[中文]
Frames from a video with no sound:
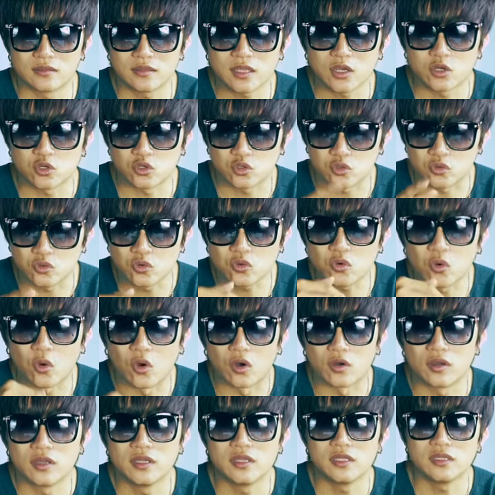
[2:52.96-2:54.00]
那如
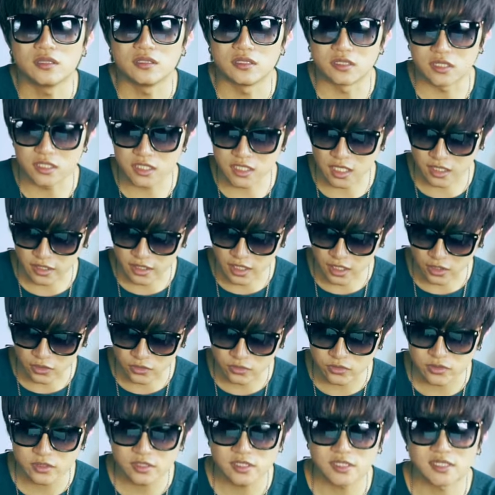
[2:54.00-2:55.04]
果你想
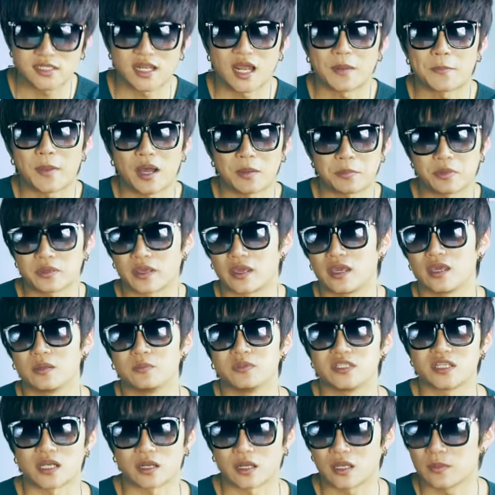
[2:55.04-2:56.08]
要 step up again，
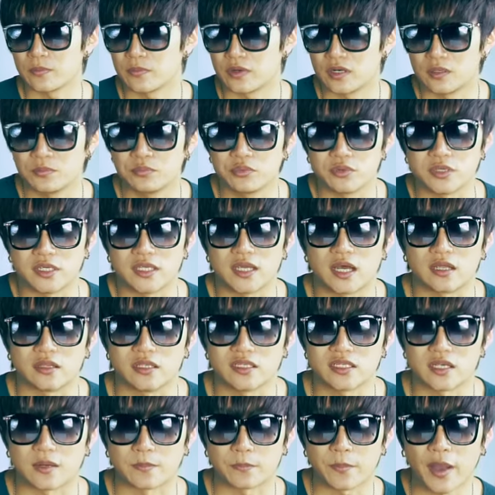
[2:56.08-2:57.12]
你想跟别人不一样，
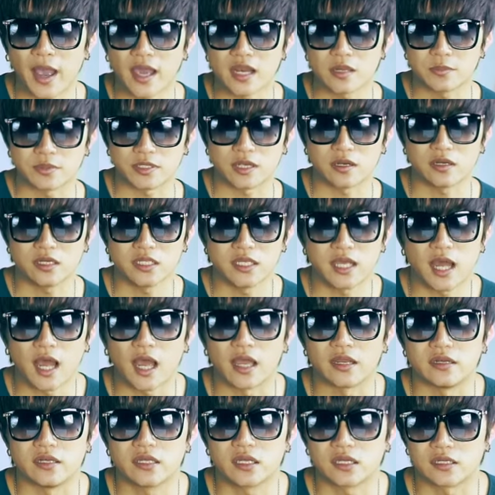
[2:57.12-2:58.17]
你想拍的比较厉
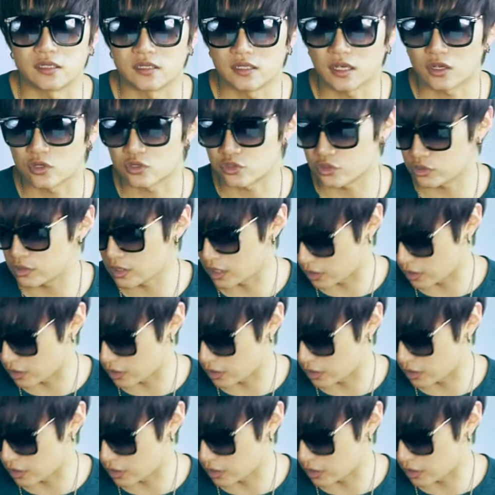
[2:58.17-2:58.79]
害，你可能要需